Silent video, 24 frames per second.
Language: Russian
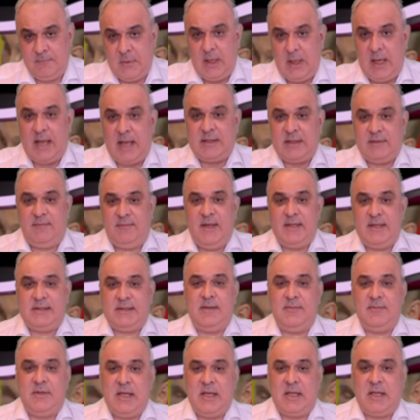Ответьте
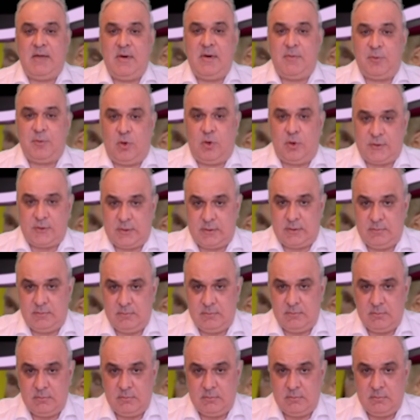мне на вопрос.
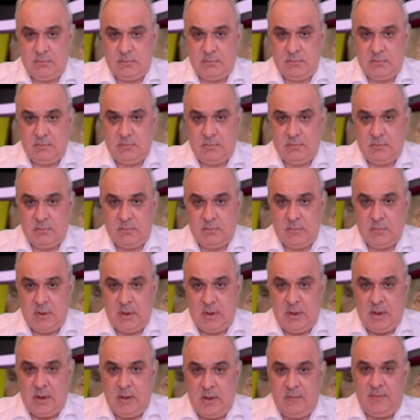
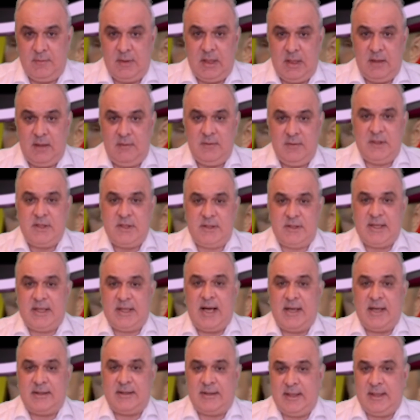Вы видите
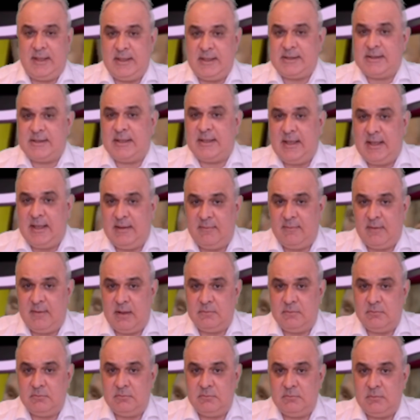кадры из Киева,
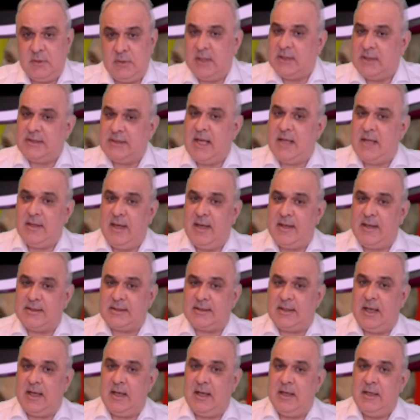из
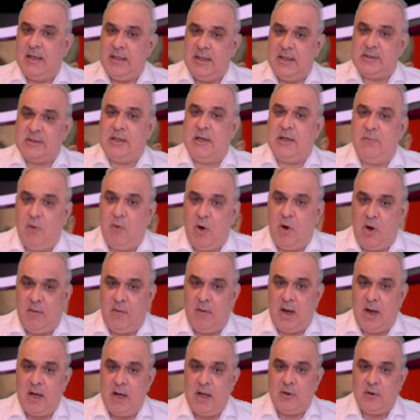Донецка, из
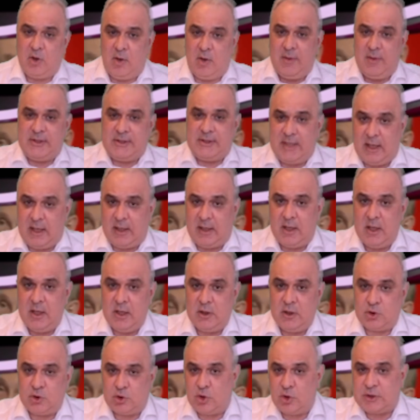Львова, кроме тех,
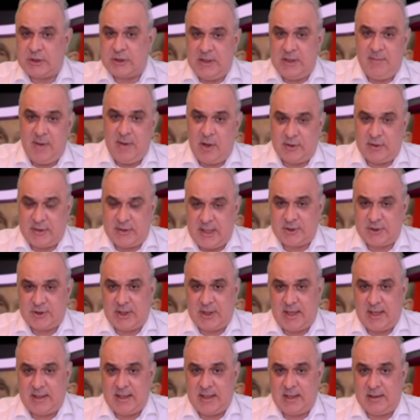что снимают наши
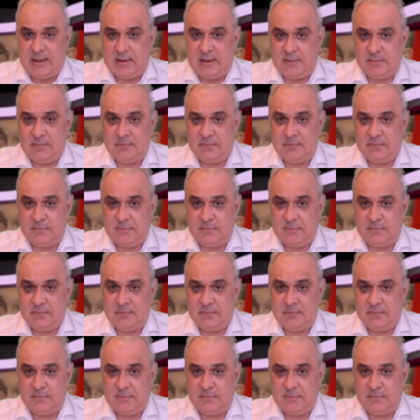каналы?